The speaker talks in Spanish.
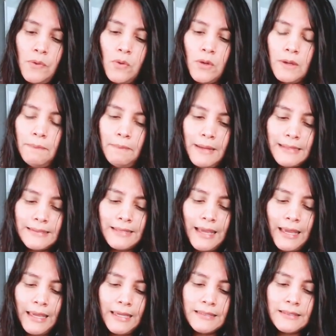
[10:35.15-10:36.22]
Lo que
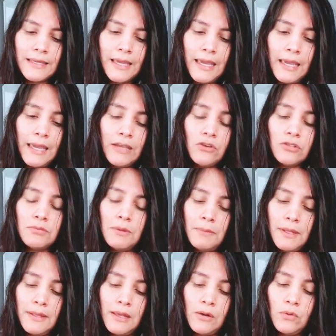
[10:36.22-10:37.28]
pasa es que ellos me
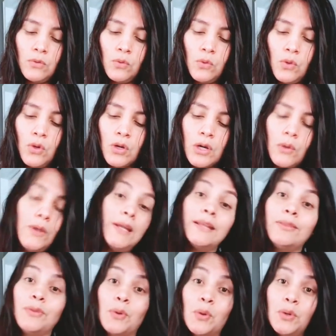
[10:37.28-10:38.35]
mandaron un correo
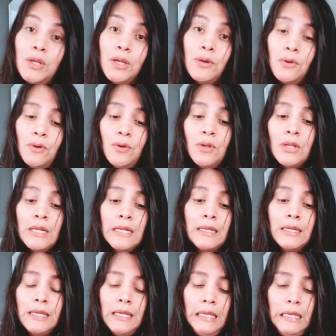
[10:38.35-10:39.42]
electrónico
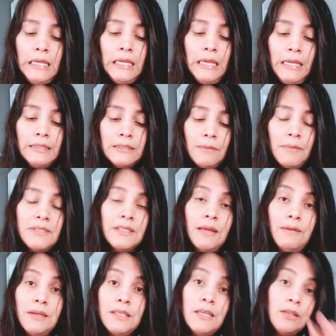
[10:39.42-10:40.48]
y se me
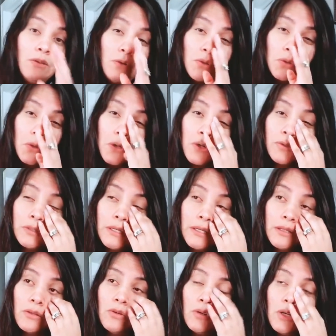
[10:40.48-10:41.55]
estaban yendo los correos
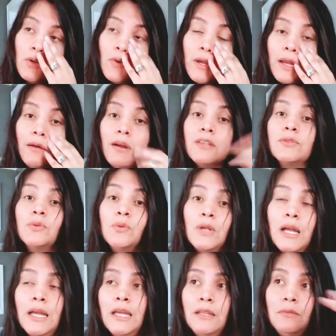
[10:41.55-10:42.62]
electrónicos a la
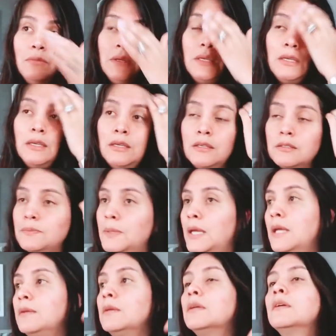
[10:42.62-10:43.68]
basura en mi
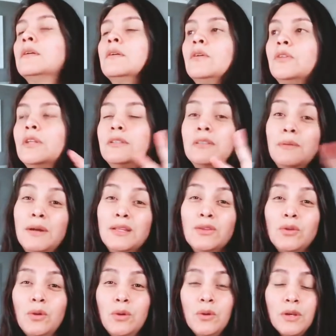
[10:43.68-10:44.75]
spam, donde se va
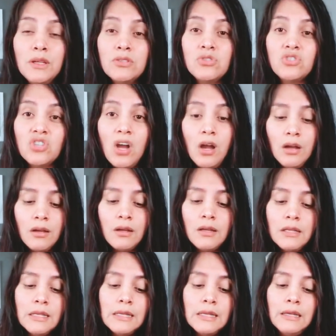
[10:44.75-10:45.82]
todo lo que es junk.
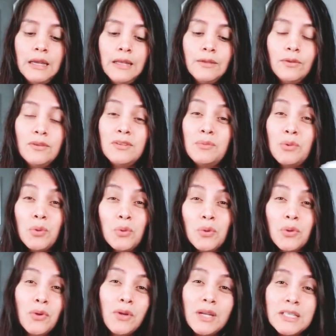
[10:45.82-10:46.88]
Entonces se me
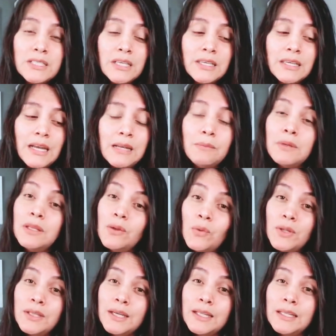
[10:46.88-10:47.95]
ocurrió ir a chequear y me di
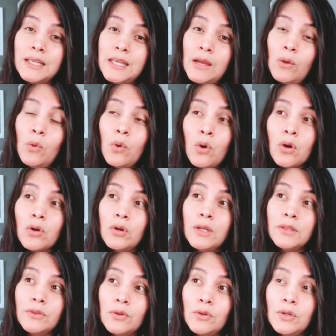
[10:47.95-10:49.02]
cuenta que tenía un correo
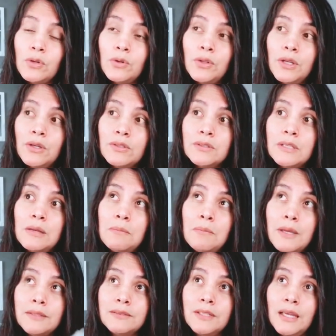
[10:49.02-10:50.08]
electrónico de ellos del
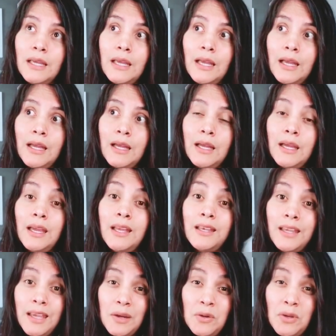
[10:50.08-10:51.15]
mes de eh,
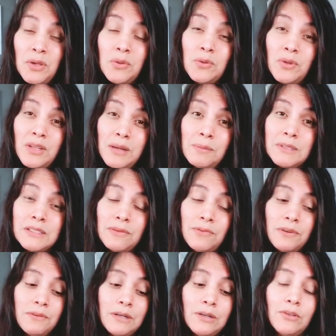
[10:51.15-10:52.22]
enero y uno del mes de
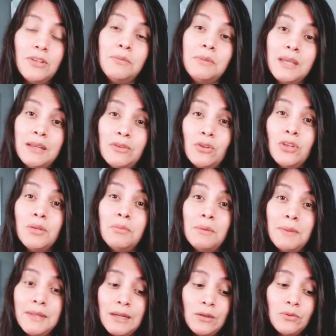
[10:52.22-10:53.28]
febrero donde me, donde me
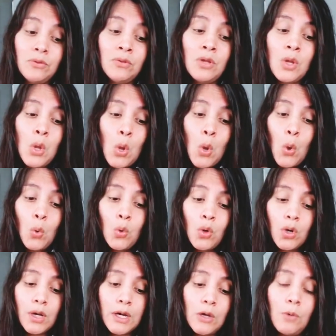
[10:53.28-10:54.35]
mandaron un,
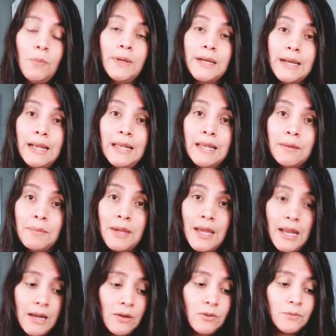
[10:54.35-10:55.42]
correo para regalarme
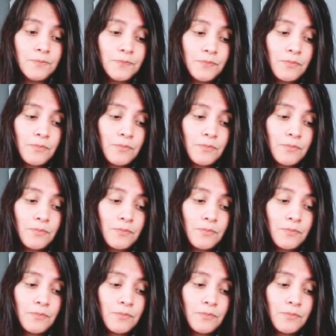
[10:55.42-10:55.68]
algo.